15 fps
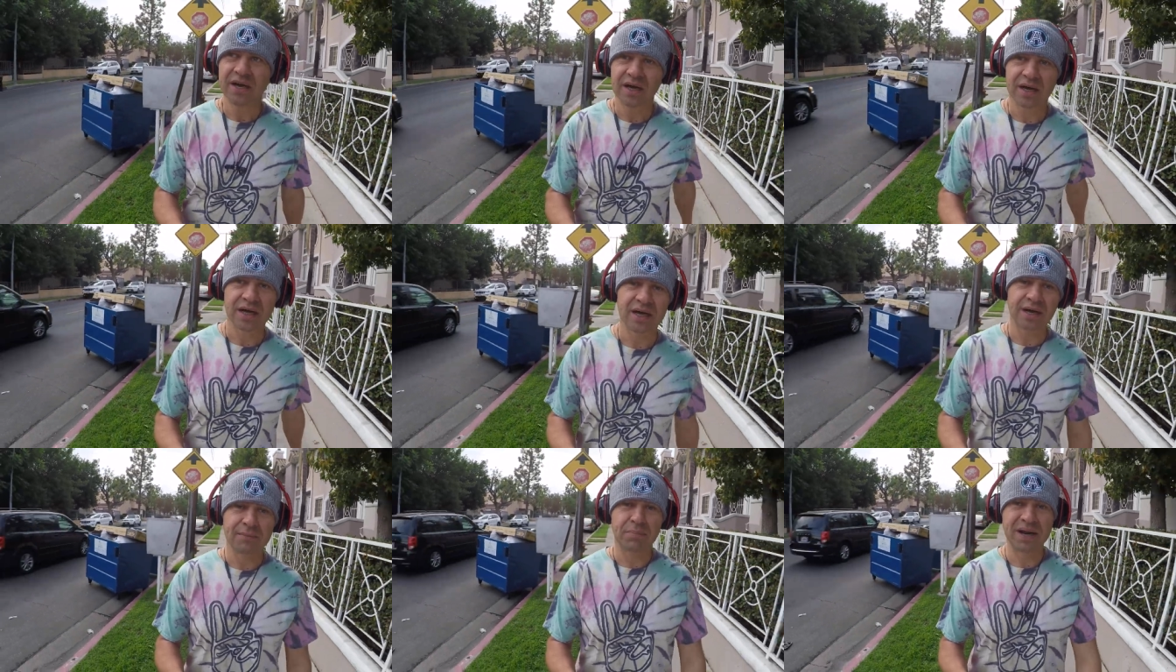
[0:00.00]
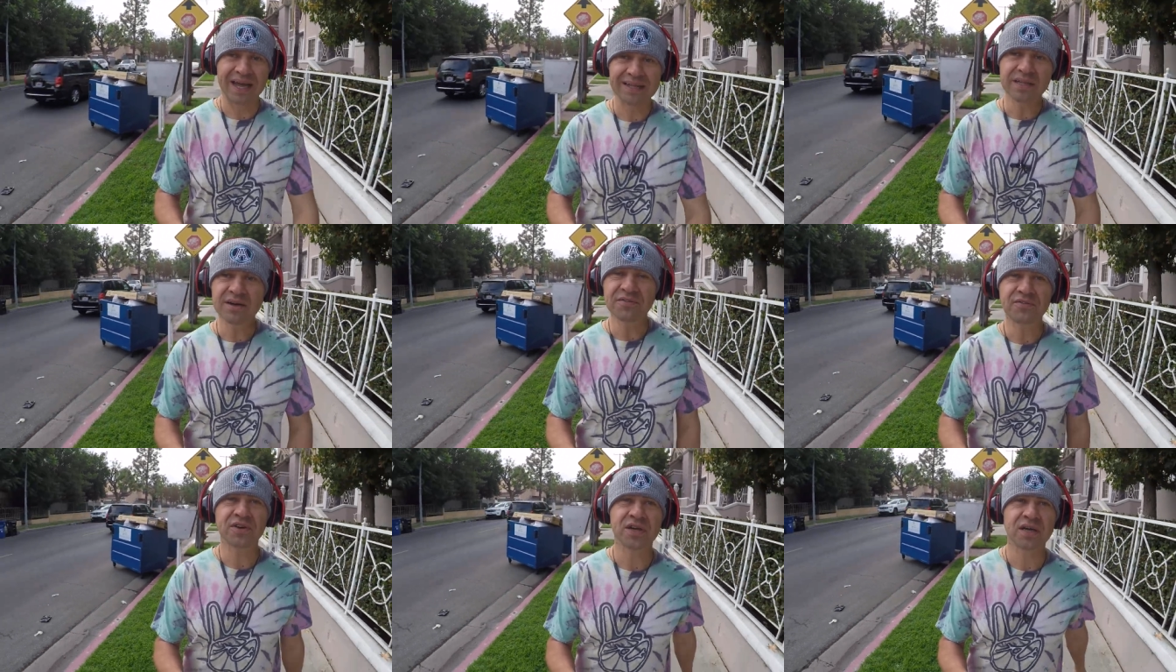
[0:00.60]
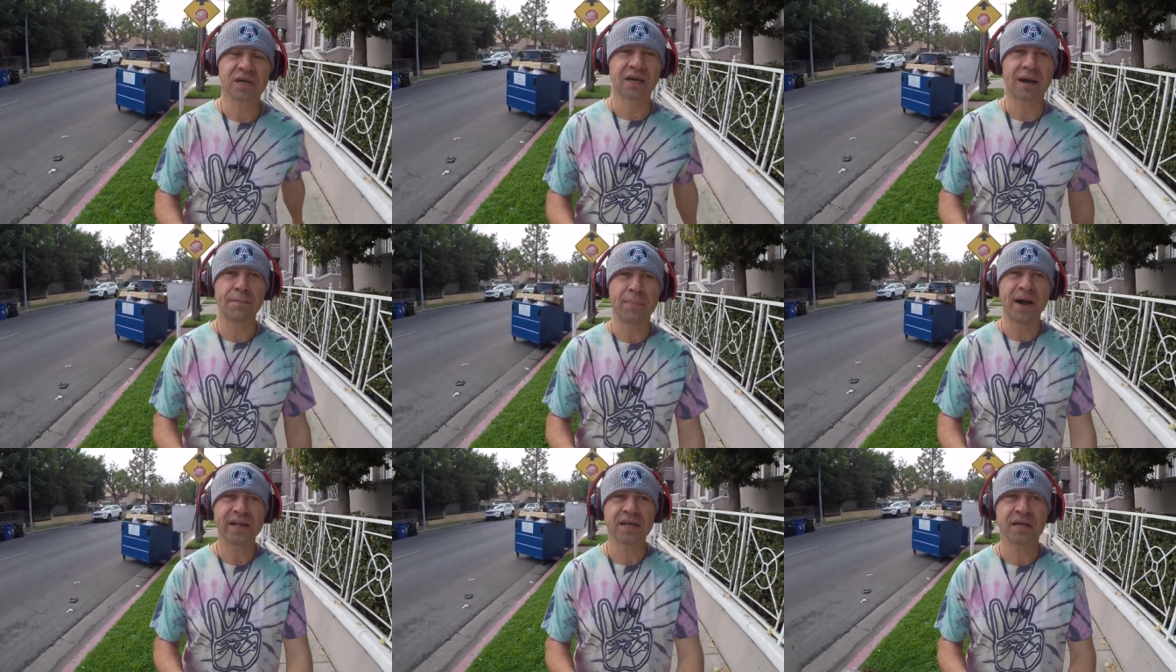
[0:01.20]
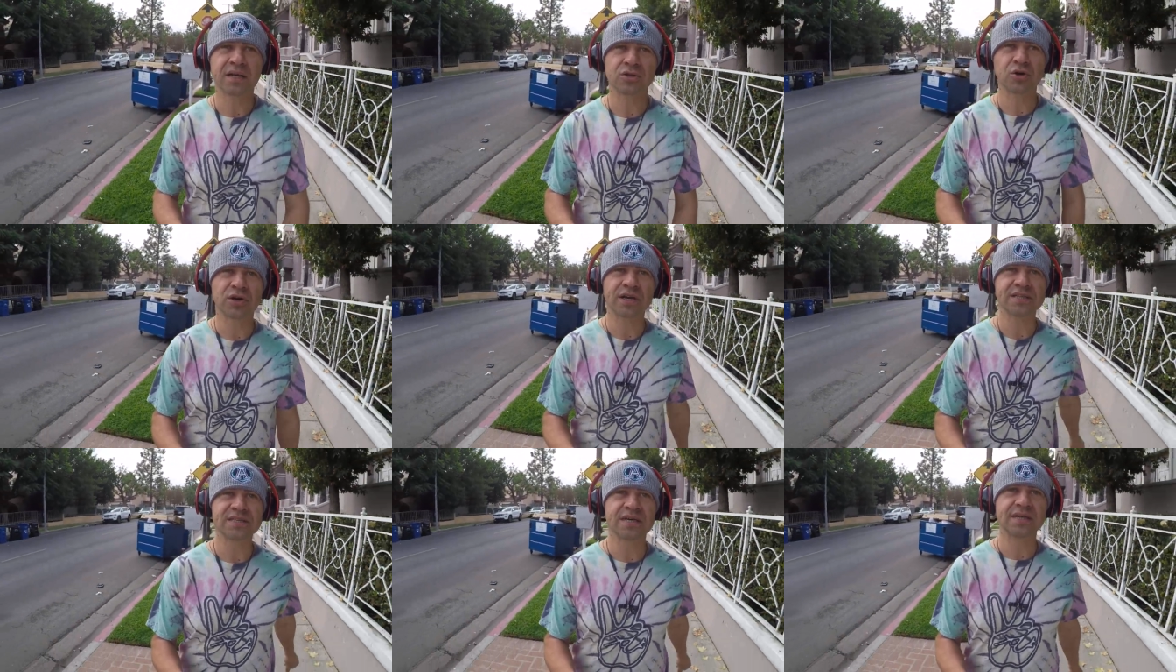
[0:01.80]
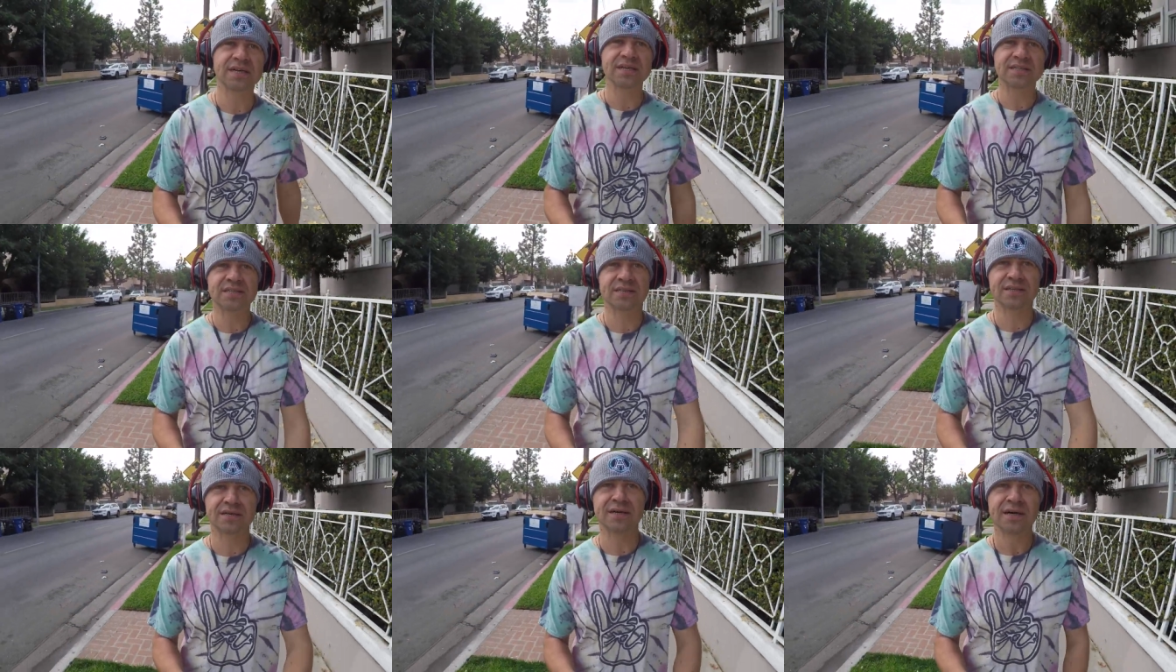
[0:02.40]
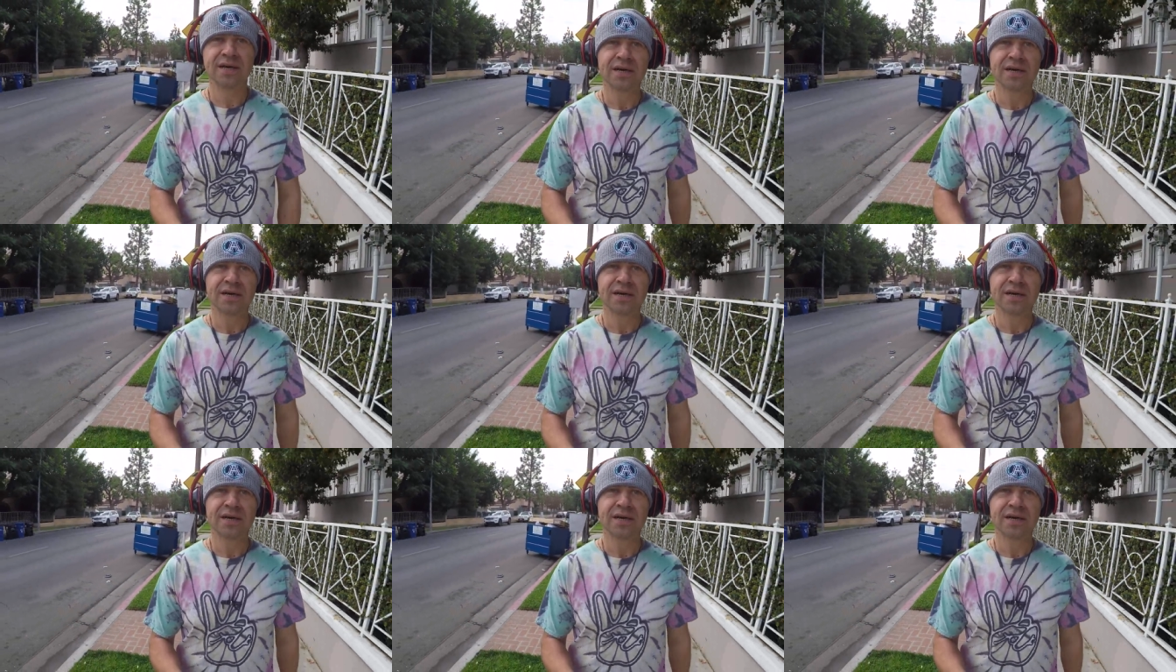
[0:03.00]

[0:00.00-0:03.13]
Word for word: а, брендов и компаний, которая делает э,